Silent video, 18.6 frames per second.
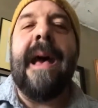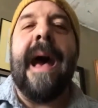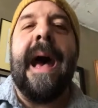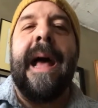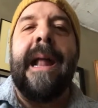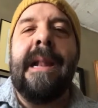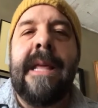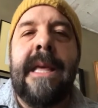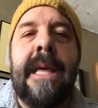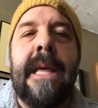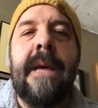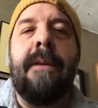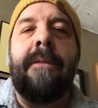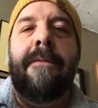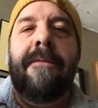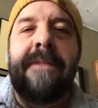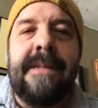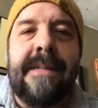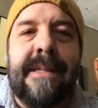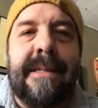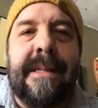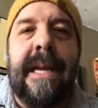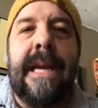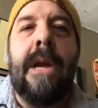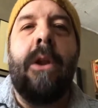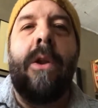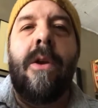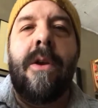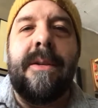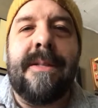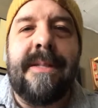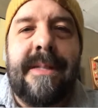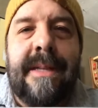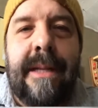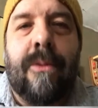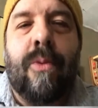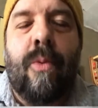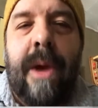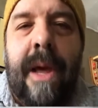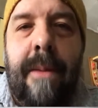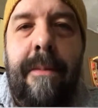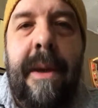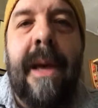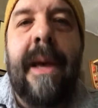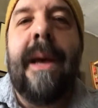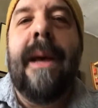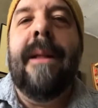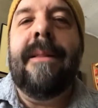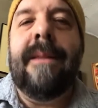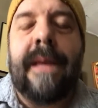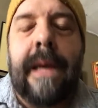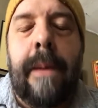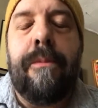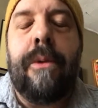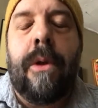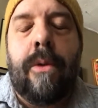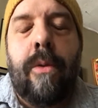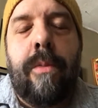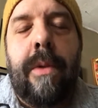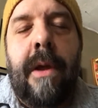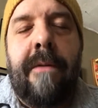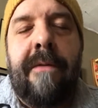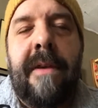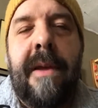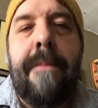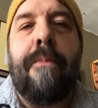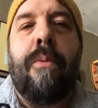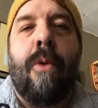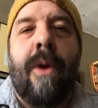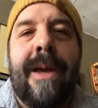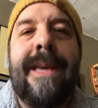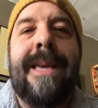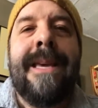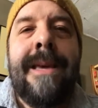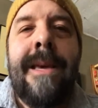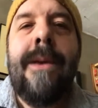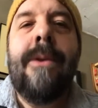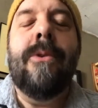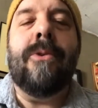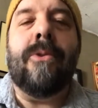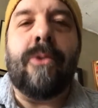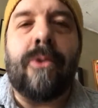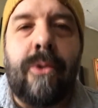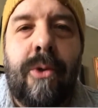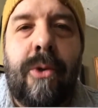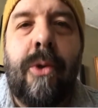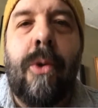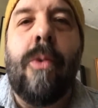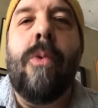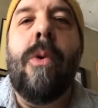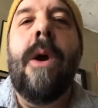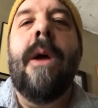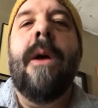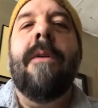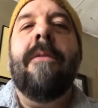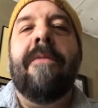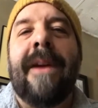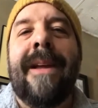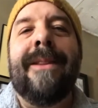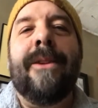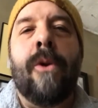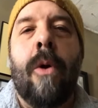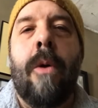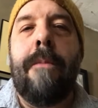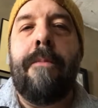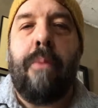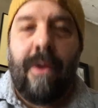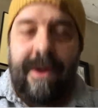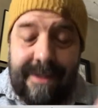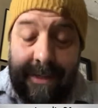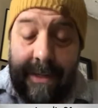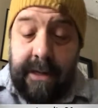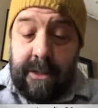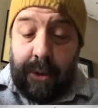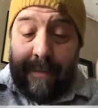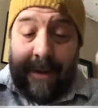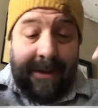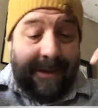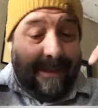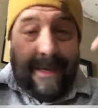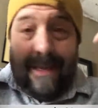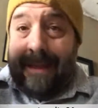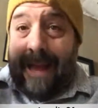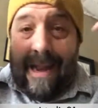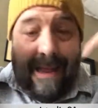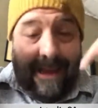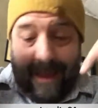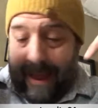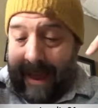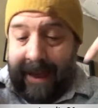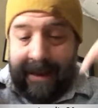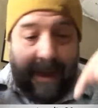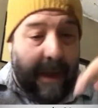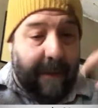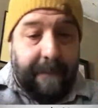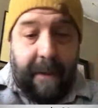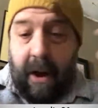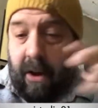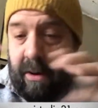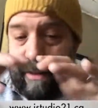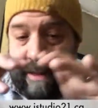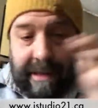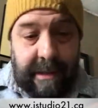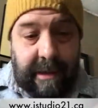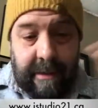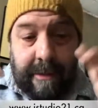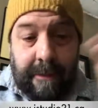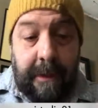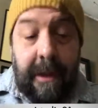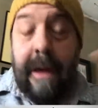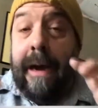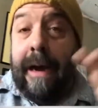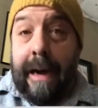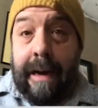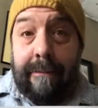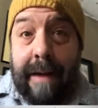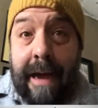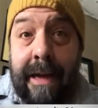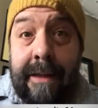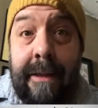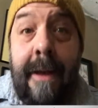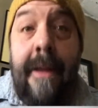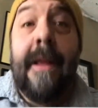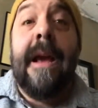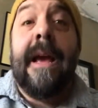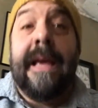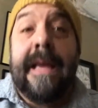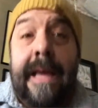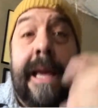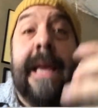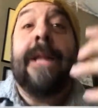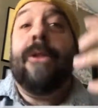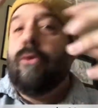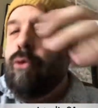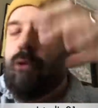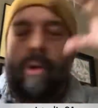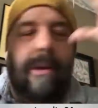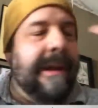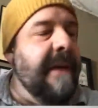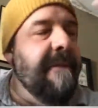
allez visiter le site web www.istudio21.ca. E Je pense qu'il est à l'écran quelque part d'être là. All right? Et, toute